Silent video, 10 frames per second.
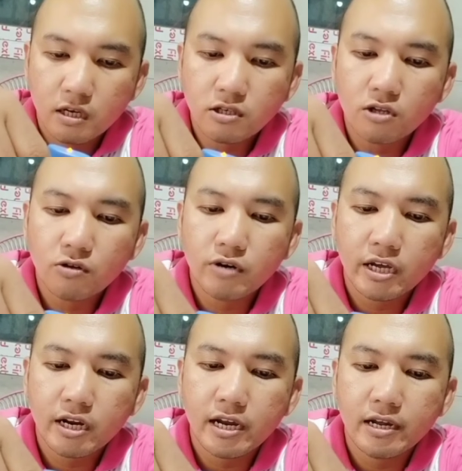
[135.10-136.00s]
เจาะตรงไหนก็
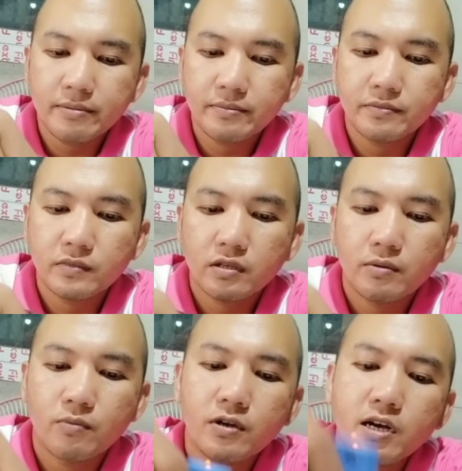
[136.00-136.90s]
ได้นะครับ ผม
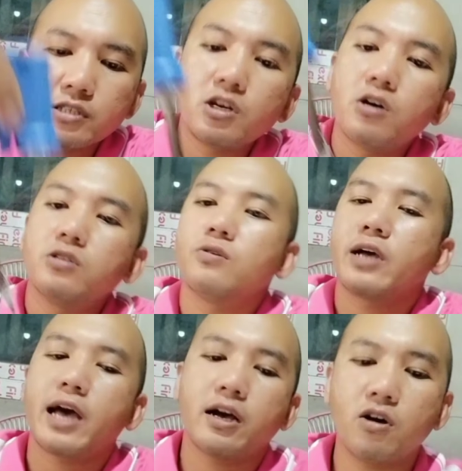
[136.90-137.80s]
เลือกเจาะตรงก
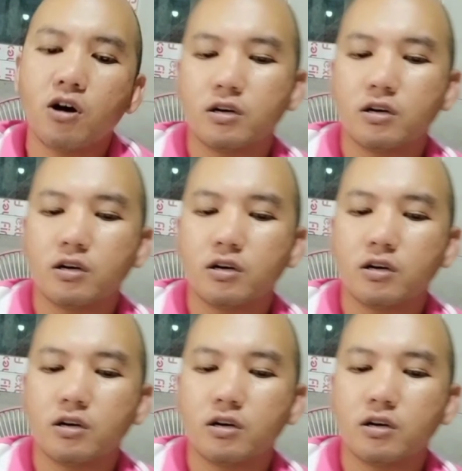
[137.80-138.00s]
ลางกล่อง